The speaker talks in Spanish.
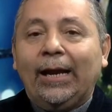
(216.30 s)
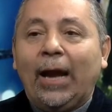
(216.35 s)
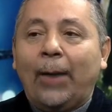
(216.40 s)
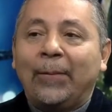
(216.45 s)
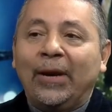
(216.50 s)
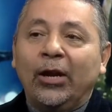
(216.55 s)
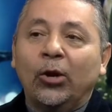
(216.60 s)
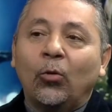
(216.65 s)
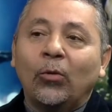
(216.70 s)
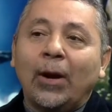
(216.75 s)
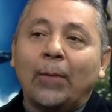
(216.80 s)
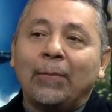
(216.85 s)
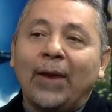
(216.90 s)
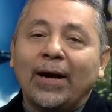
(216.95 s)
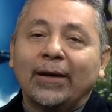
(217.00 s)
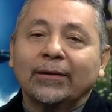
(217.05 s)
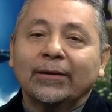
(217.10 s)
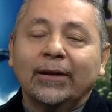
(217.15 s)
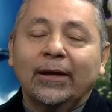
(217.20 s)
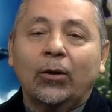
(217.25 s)
La película
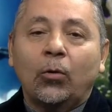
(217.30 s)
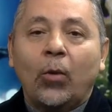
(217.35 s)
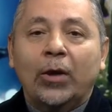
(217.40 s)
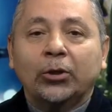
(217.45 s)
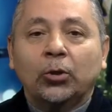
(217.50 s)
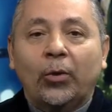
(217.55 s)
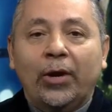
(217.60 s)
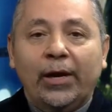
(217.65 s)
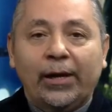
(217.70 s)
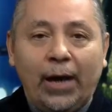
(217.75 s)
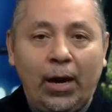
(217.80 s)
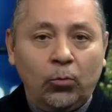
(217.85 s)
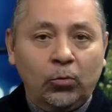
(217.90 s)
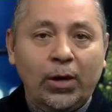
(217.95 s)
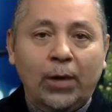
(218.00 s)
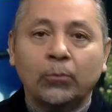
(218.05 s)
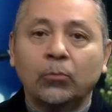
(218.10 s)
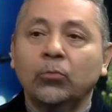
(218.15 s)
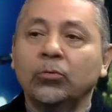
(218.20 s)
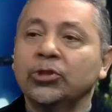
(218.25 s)
parte cuando era
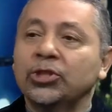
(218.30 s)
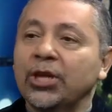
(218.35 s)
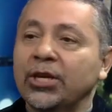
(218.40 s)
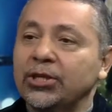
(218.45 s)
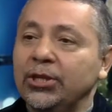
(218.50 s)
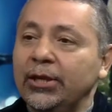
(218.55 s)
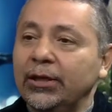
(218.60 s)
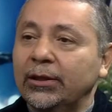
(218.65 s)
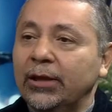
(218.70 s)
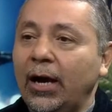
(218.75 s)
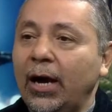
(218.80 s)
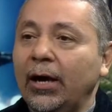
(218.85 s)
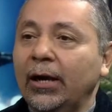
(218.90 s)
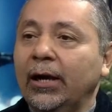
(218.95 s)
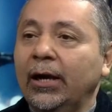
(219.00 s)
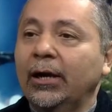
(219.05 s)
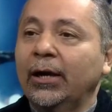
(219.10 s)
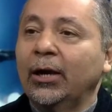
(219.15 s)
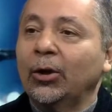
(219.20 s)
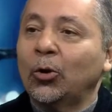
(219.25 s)
una muchachita
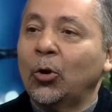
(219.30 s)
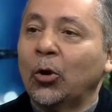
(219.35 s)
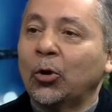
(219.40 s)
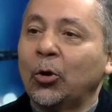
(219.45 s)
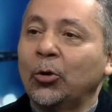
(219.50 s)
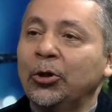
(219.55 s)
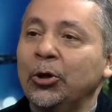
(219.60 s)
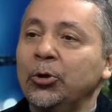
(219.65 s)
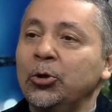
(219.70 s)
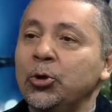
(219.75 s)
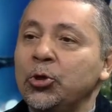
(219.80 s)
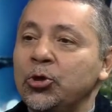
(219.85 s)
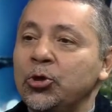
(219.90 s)
en el coro de